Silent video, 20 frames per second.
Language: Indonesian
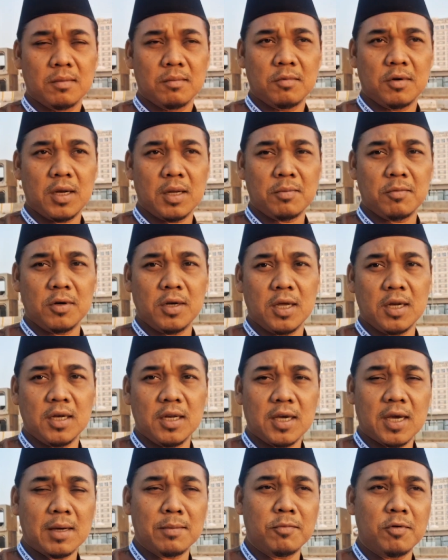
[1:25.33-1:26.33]
mudah-mudahan
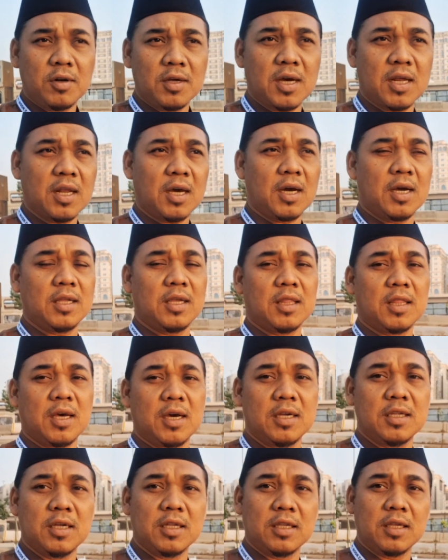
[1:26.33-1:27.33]
dikabulkan
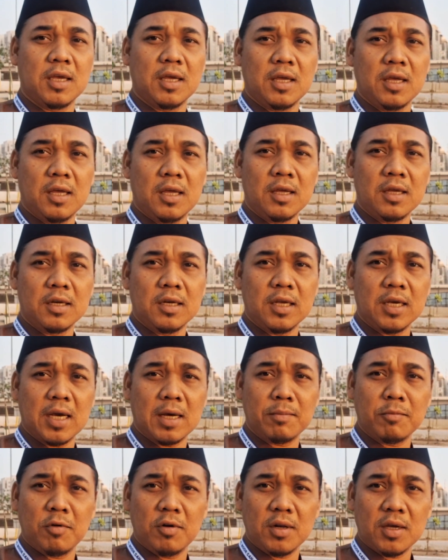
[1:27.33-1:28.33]
hajat-hajatnya,
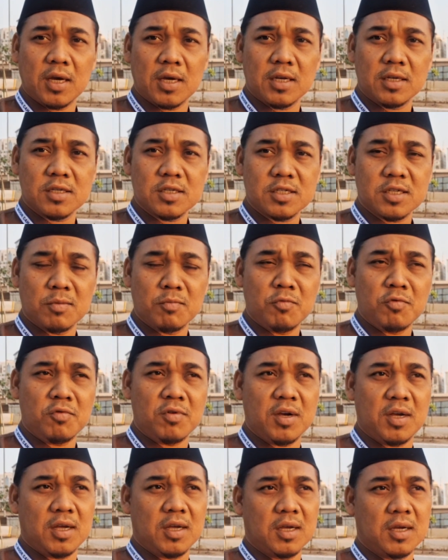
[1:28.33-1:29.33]
dikabulkan
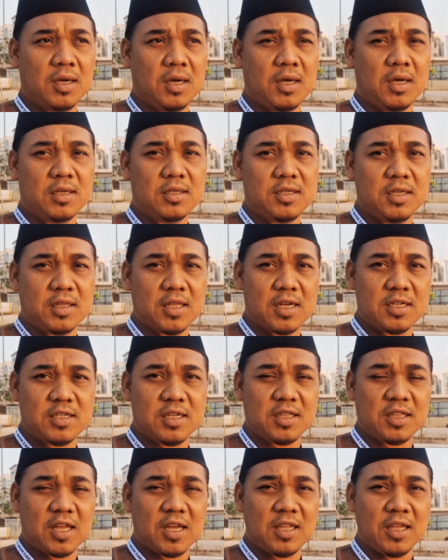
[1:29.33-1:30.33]
semua uh,
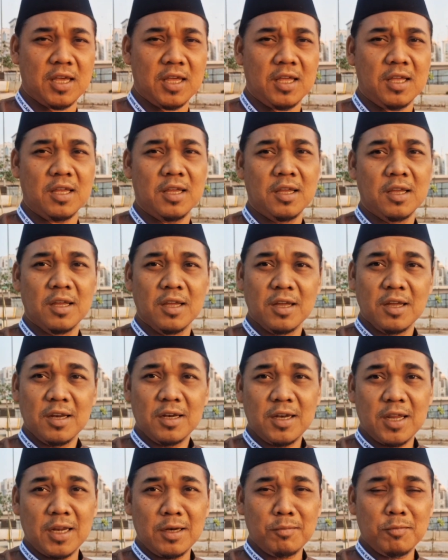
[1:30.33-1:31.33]
cita-citanya,
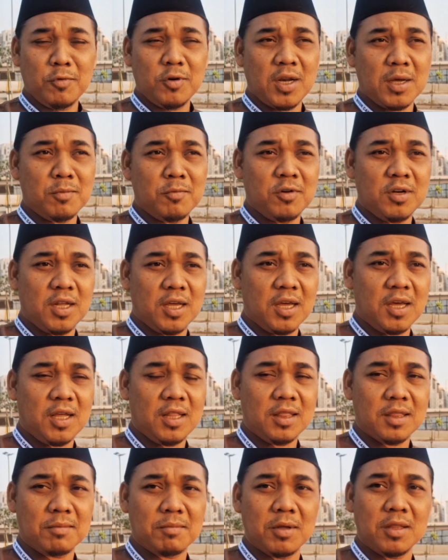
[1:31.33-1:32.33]
dan
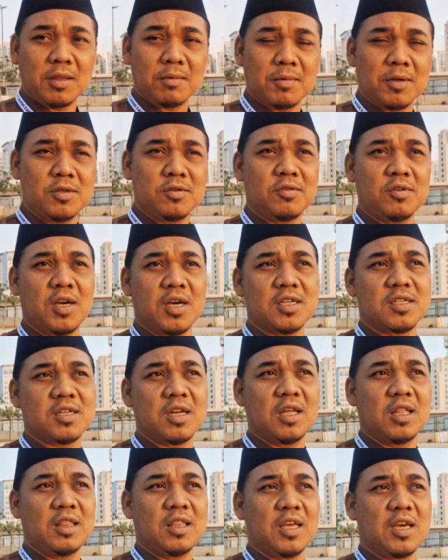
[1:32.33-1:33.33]
mudah-mudahan teman-teman juga
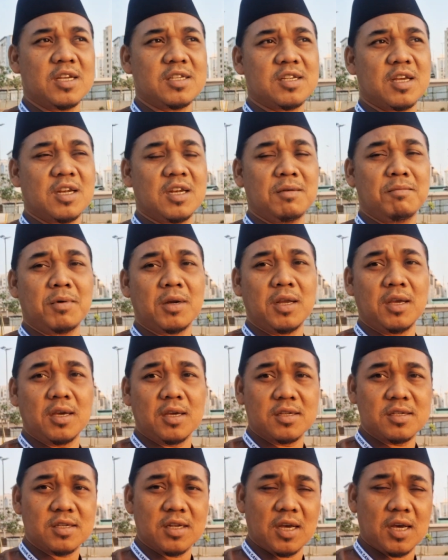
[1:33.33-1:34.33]
senantiasa diberi
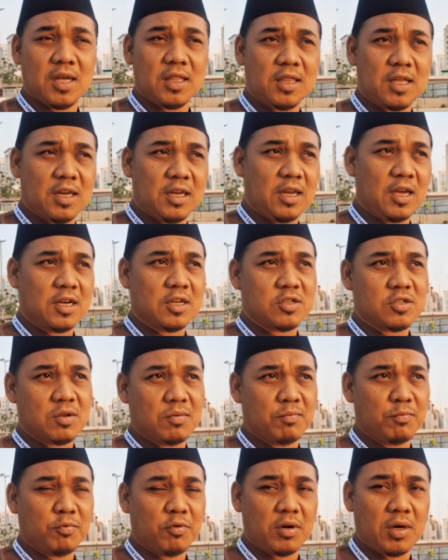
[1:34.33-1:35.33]
kesehatan yang
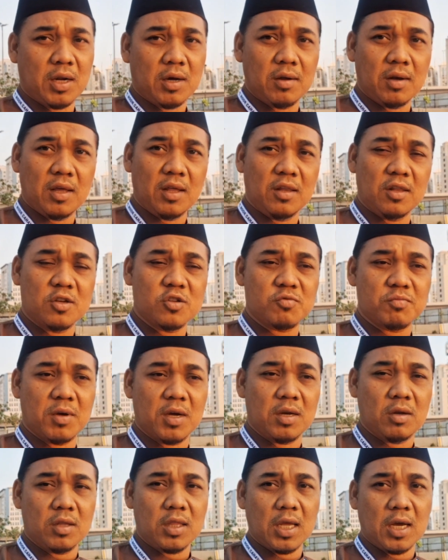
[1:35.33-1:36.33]
sempurna oleh Allah
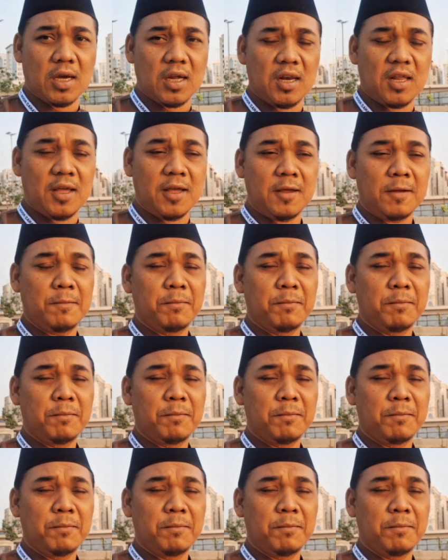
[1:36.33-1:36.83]
Subhanahu Wa Taala.